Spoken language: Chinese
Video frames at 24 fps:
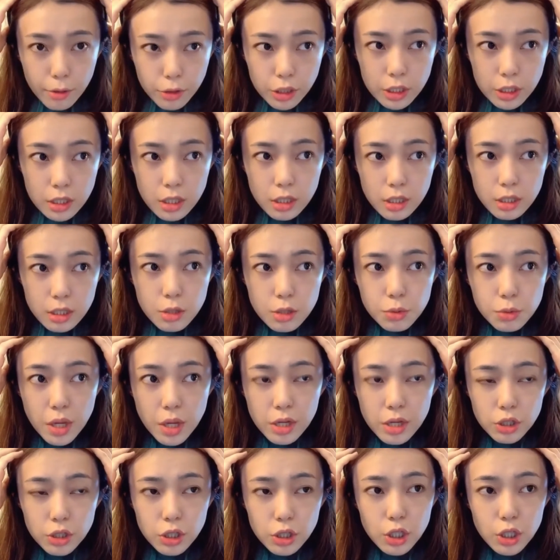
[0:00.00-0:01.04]
师呢是算
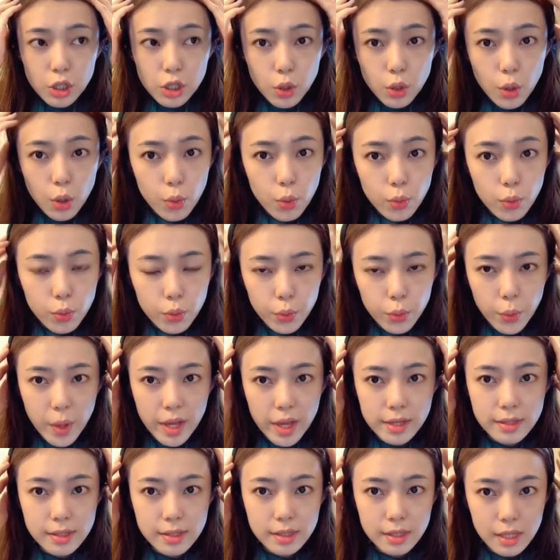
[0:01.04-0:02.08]
是公务员
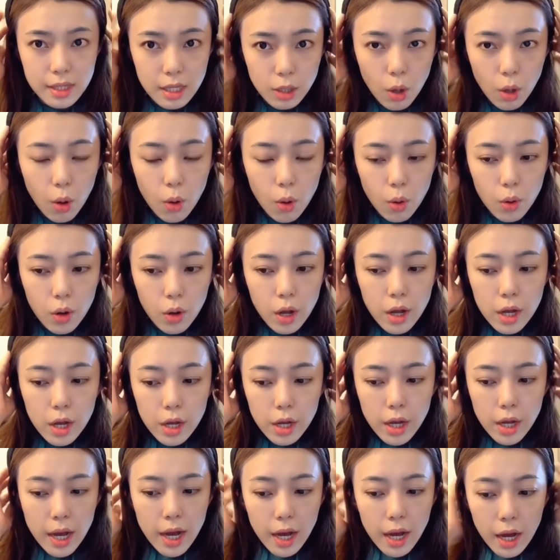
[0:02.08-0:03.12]
系统，
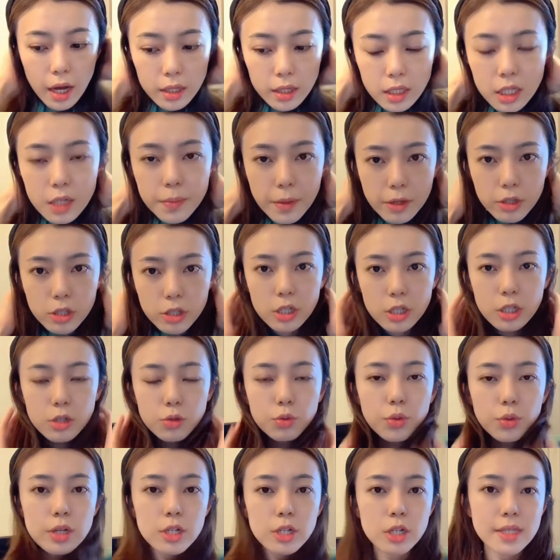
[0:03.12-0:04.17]
啊，特别是如
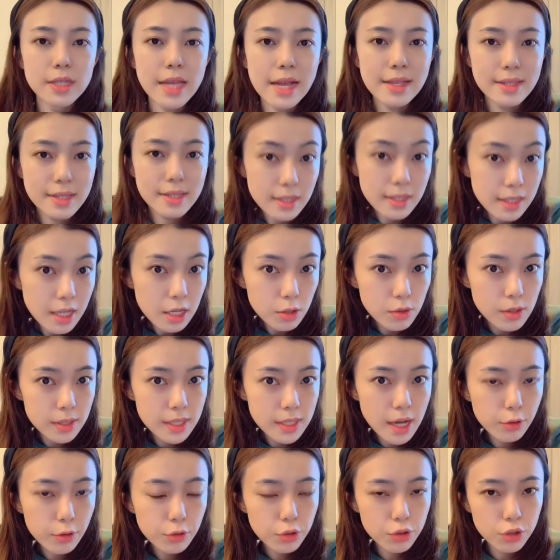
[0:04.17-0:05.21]
果是在津贴学
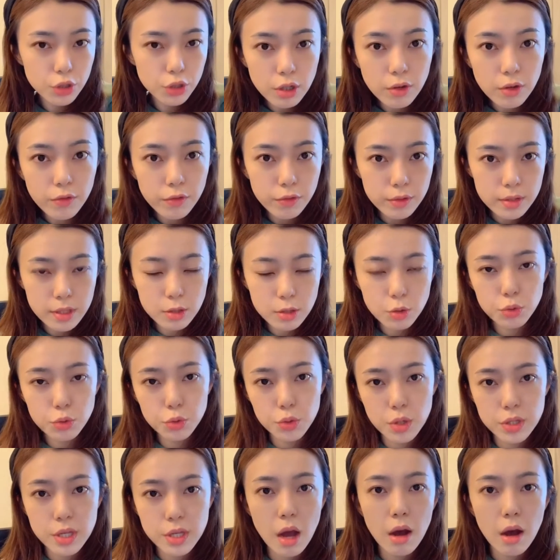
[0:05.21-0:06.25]
校，就是政府资助学
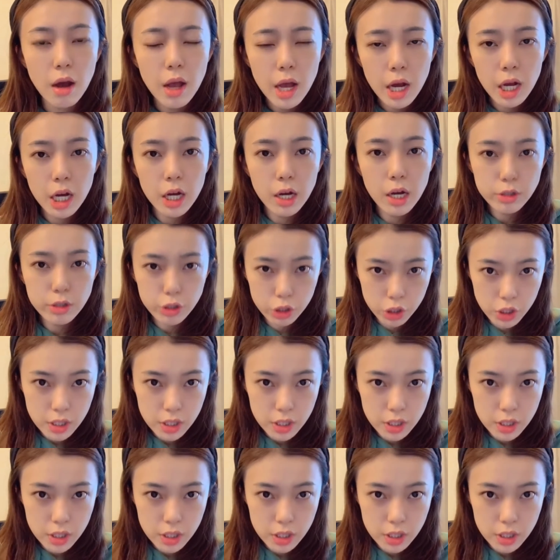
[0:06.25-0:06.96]
校和直